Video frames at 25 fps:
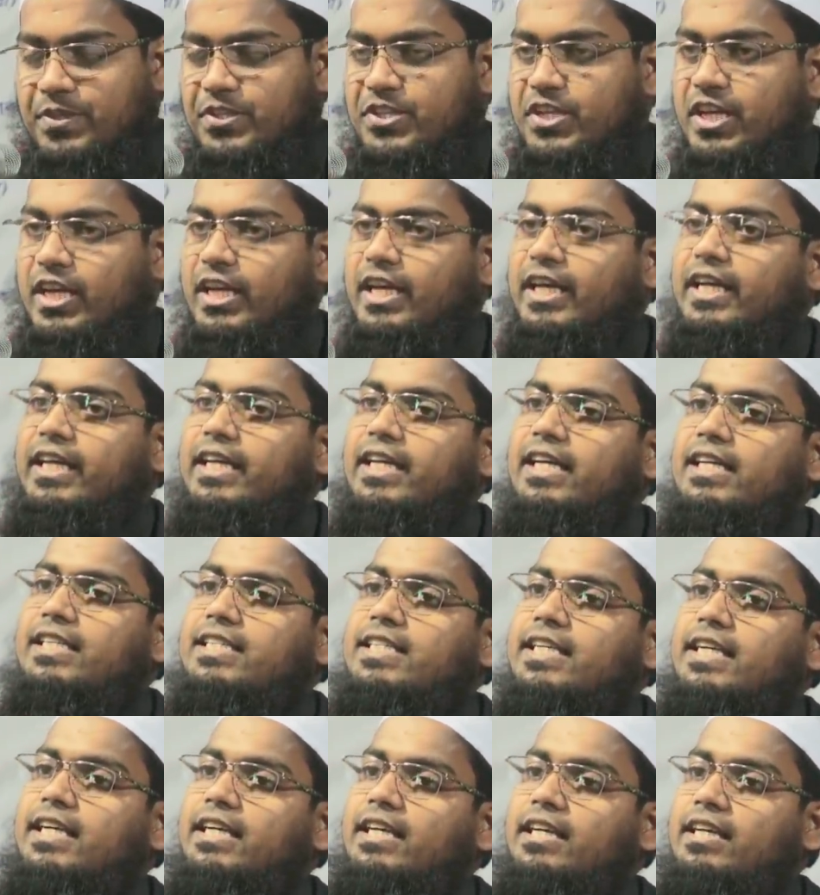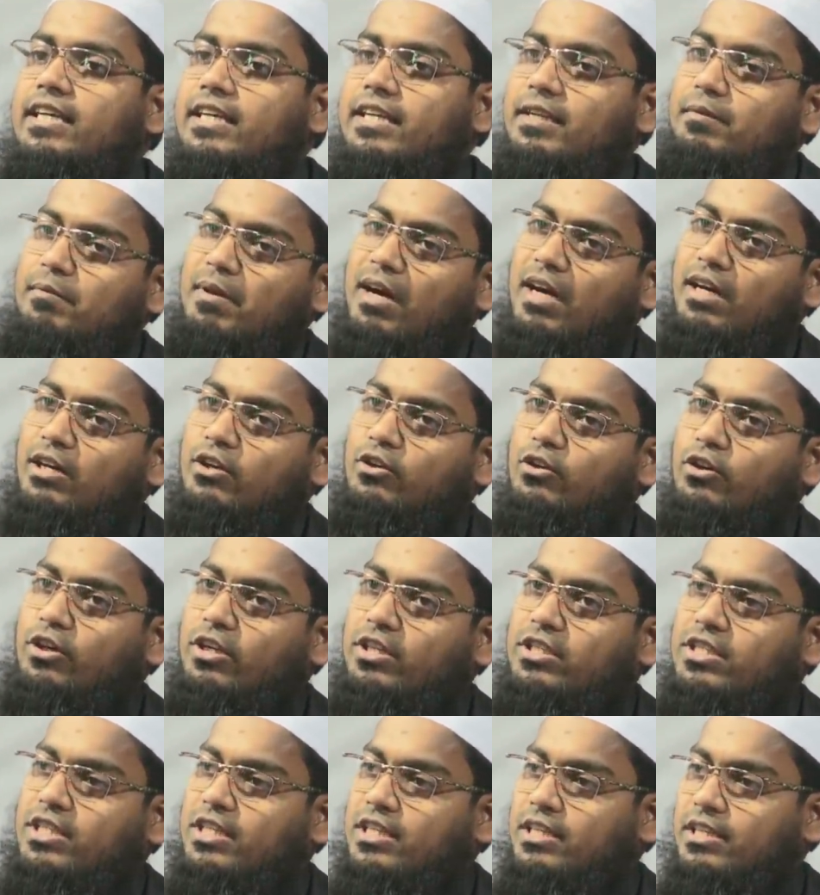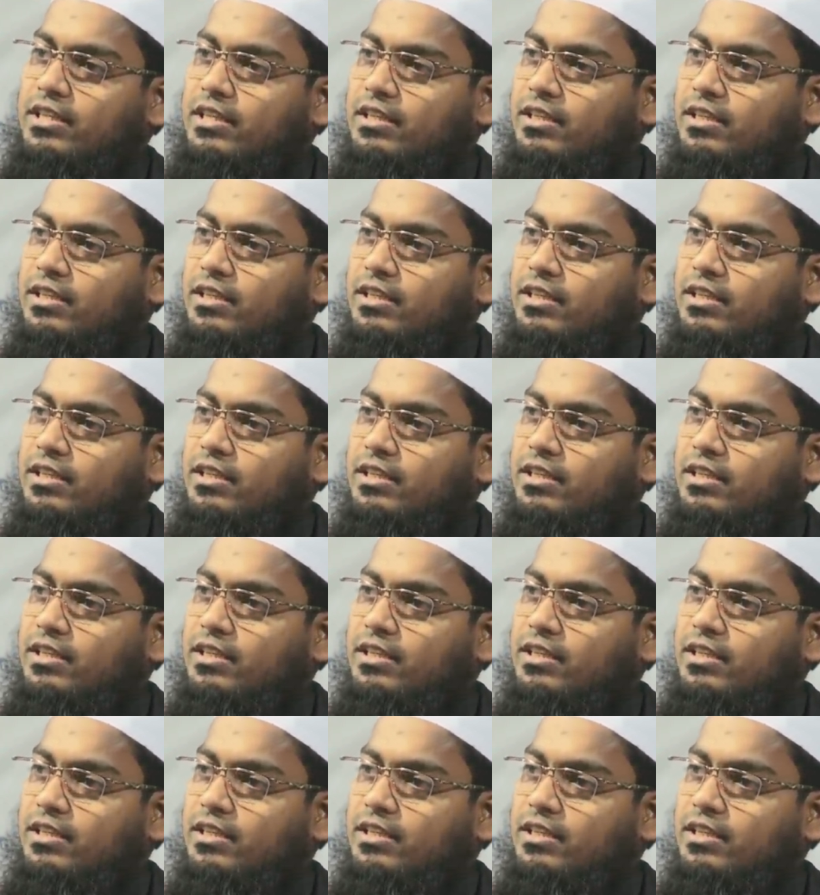জেলে গিয়েছে রিমান্ড হয়েছে